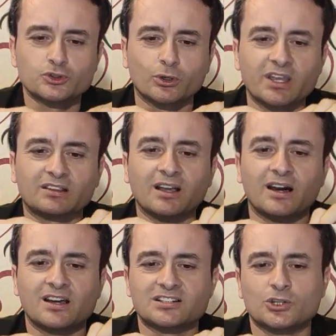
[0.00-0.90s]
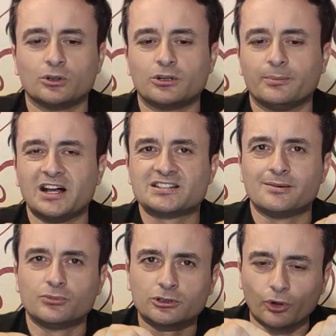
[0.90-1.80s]
Bu sokette arıza oluyor
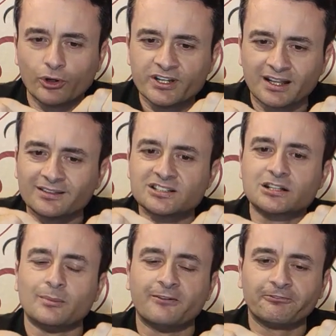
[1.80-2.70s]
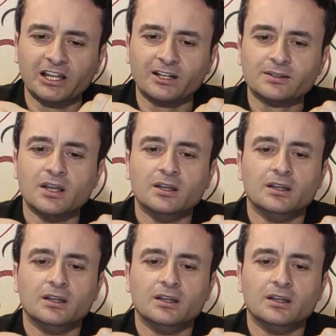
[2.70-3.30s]
bazen. Burada oynandığı zaman filan